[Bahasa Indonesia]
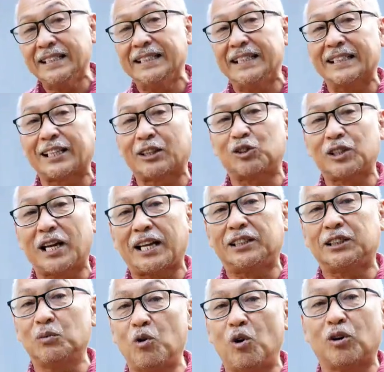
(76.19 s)
sehingga satu saat
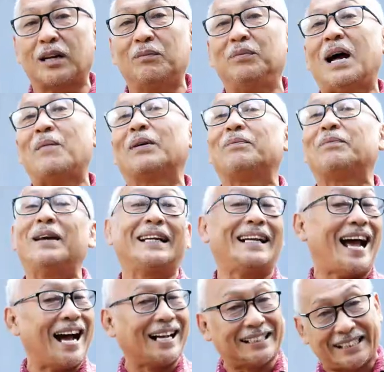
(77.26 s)
semua orang dapat
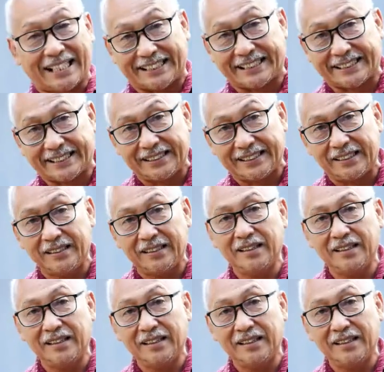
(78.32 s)
mengakses